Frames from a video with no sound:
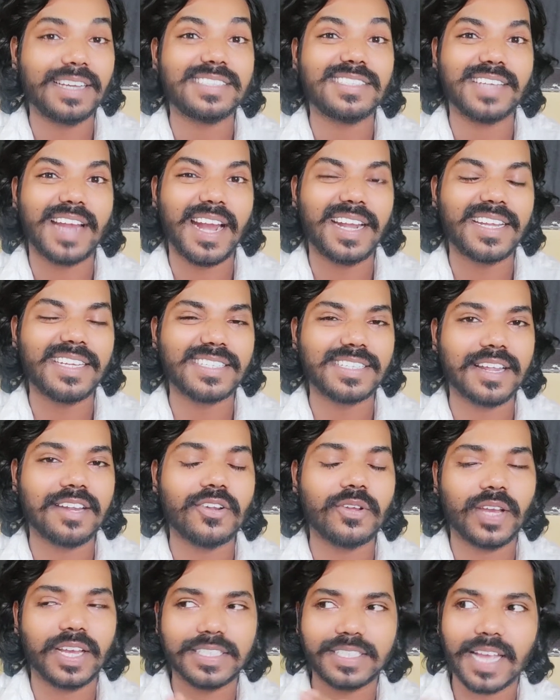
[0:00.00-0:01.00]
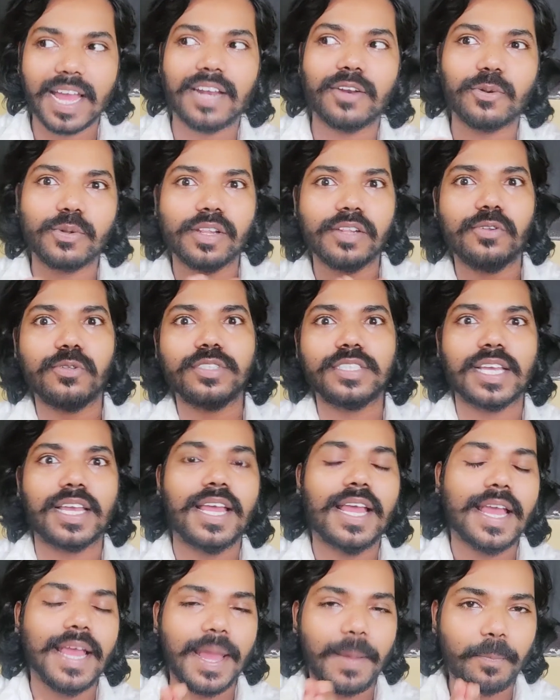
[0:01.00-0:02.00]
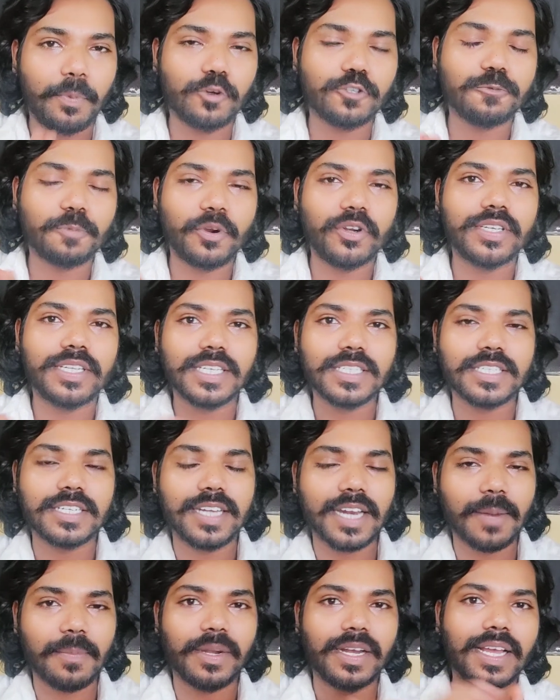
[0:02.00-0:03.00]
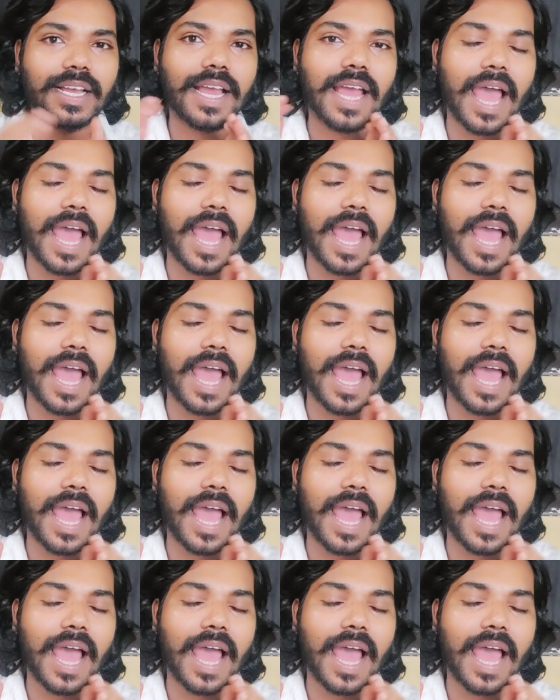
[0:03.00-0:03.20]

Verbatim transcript: స్టార్ట్ చేసినారు ఇంకా చాలా రోజుల నుంచి పోస్ట్ పోన్ చేసిండ్రు అనమాట ఇంకా